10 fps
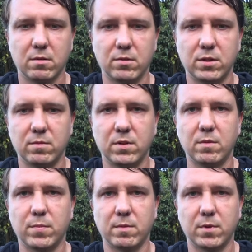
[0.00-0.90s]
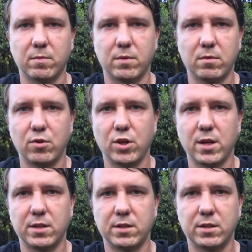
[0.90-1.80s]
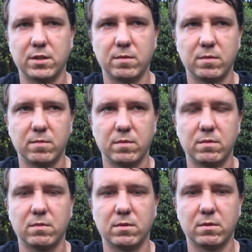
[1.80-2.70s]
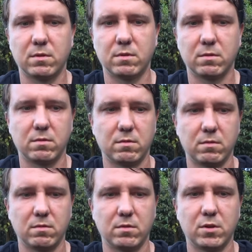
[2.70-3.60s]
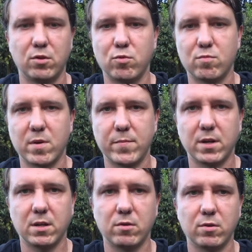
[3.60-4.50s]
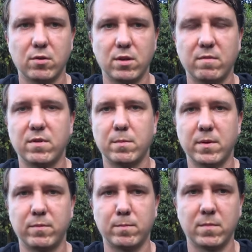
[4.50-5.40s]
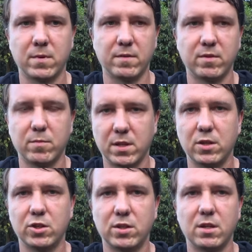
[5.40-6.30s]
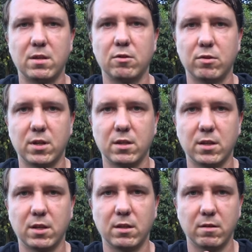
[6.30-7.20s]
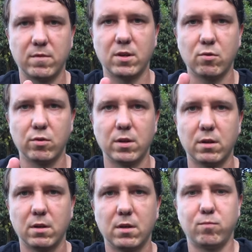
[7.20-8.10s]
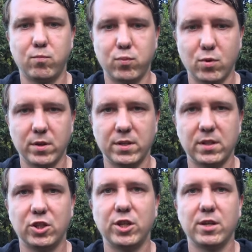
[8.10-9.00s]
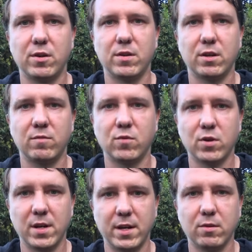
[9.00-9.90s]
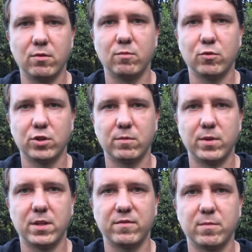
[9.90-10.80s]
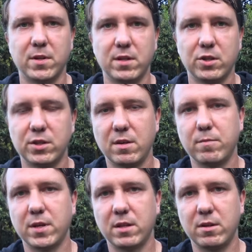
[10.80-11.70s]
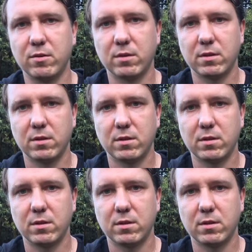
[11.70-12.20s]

То есть вы, например, подключаетесь э, к любому оператору, и вам автоматически делают контракт на два года. По истечению этих двух лет он может быть автоматически продлен.